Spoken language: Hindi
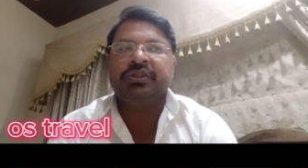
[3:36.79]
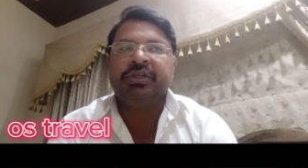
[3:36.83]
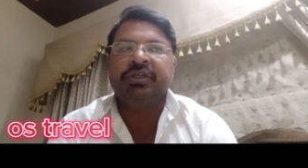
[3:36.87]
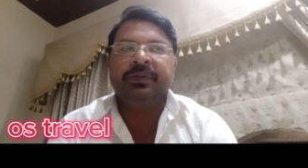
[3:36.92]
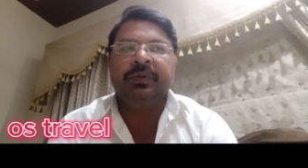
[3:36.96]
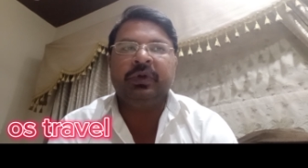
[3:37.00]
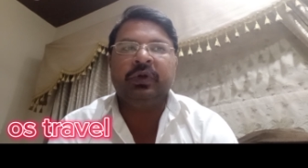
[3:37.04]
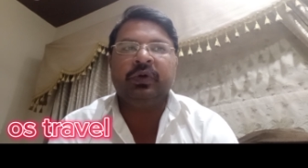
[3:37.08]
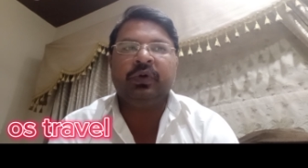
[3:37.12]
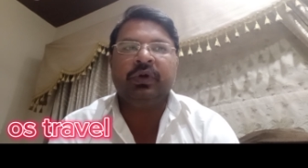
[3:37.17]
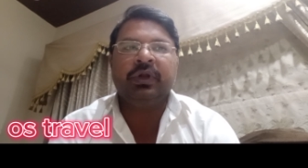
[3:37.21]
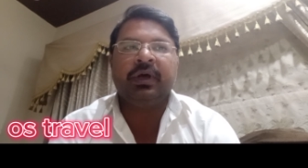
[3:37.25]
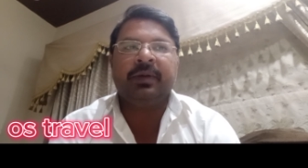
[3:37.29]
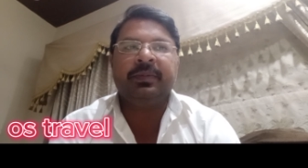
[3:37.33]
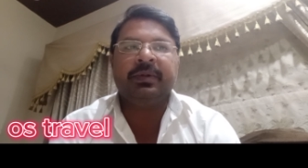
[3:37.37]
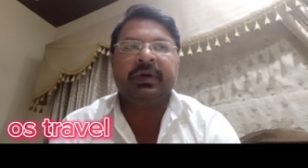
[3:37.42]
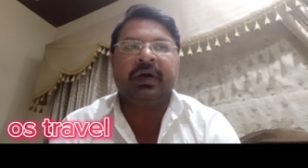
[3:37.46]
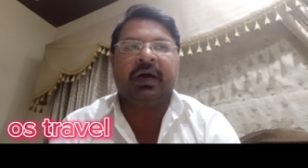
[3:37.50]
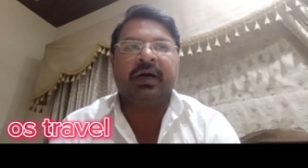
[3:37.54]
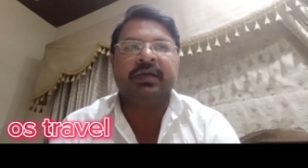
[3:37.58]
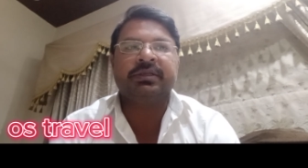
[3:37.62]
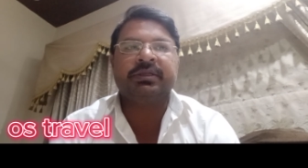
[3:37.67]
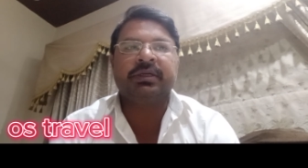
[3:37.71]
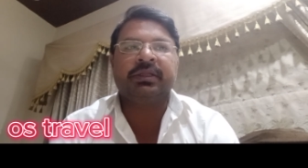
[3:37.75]
जी बिल्कुल आप
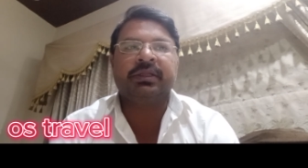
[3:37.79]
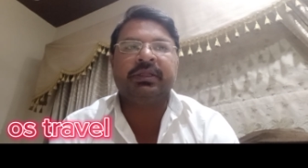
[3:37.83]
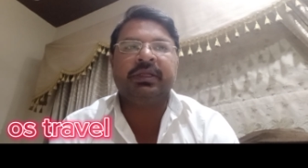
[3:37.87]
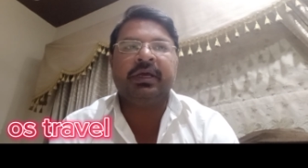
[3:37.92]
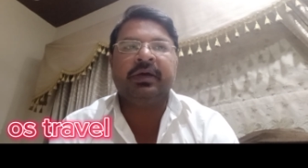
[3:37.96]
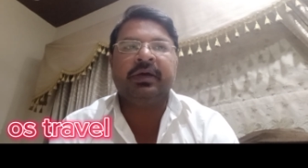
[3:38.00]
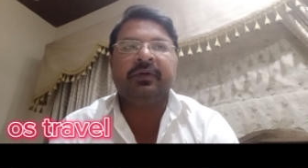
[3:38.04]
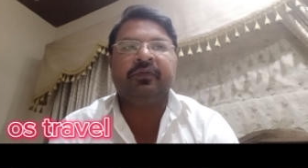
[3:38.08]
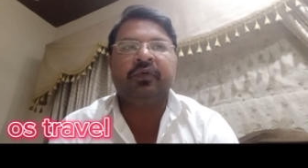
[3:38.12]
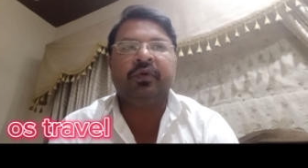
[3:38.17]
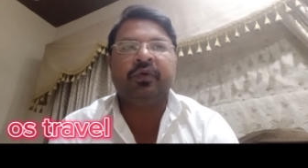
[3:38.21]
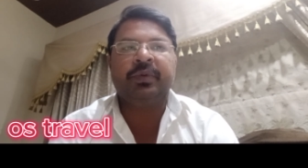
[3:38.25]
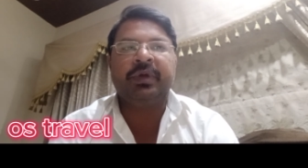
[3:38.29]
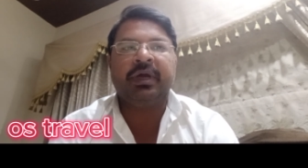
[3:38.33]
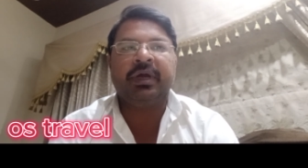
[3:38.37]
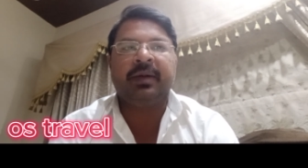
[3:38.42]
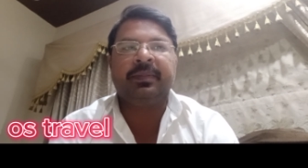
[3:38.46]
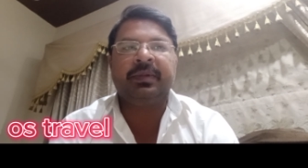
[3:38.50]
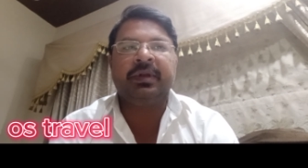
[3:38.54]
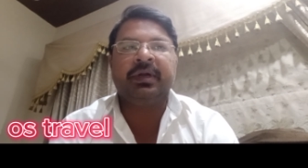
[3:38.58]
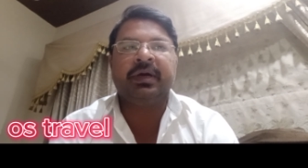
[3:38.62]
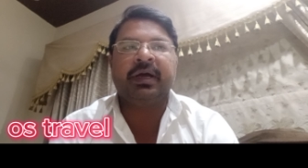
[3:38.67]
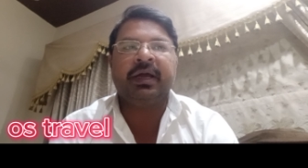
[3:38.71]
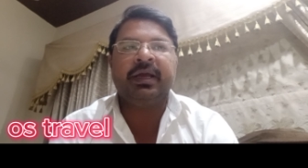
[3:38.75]
लगा सकते हैं वो भी
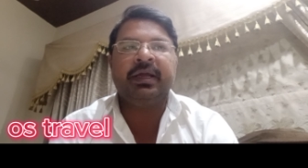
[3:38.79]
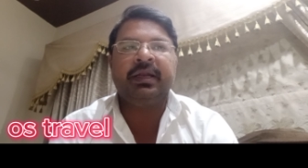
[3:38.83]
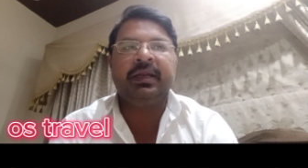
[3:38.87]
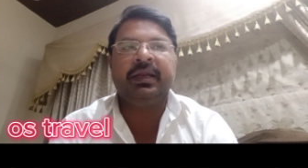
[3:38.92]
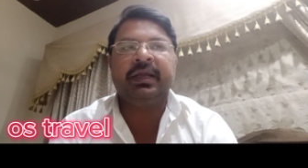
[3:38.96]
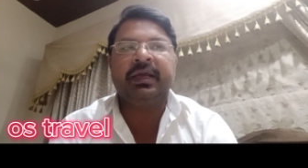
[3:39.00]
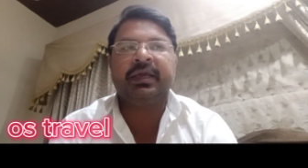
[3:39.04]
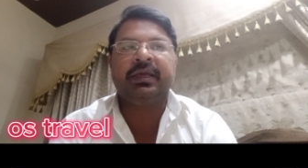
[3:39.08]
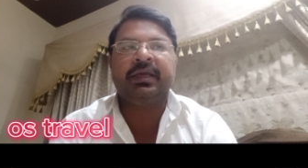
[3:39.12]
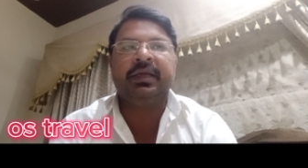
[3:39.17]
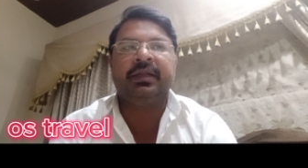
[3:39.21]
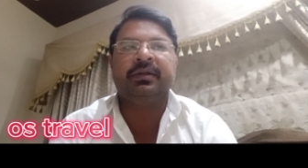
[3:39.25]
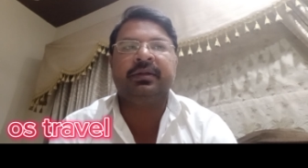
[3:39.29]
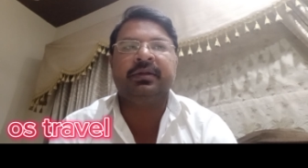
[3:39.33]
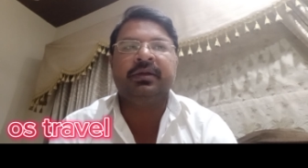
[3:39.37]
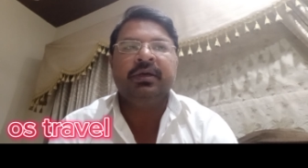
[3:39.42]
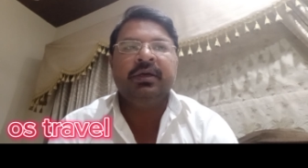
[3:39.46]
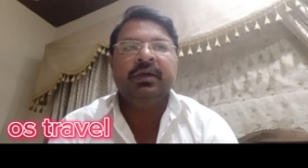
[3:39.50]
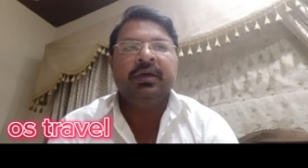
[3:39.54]
आप लगाएं लेकिन